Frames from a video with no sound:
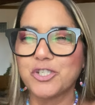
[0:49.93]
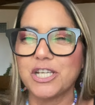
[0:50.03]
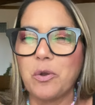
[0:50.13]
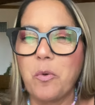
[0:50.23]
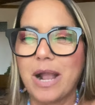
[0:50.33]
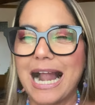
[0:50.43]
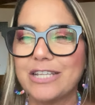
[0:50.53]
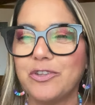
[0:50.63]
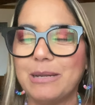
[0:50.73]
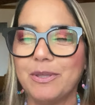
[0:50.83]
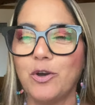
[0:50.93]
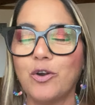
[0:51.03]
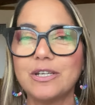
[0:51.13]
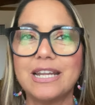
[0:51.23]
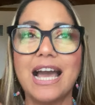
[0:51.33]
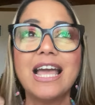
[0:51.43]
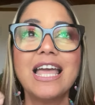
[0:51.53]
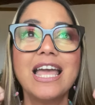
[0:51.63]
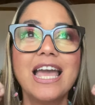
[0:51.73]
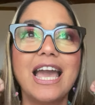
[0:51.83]
c'era un caldo della madonna
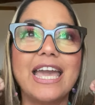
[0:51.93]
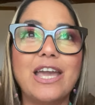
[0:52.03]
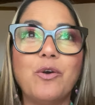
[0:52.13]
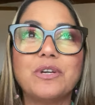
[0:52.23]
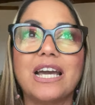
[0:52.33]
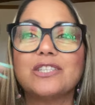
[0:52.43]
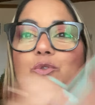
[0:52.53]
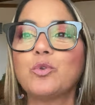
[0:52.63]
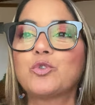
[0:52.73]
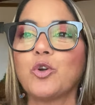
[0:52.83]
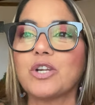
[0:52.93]
e ora è tutto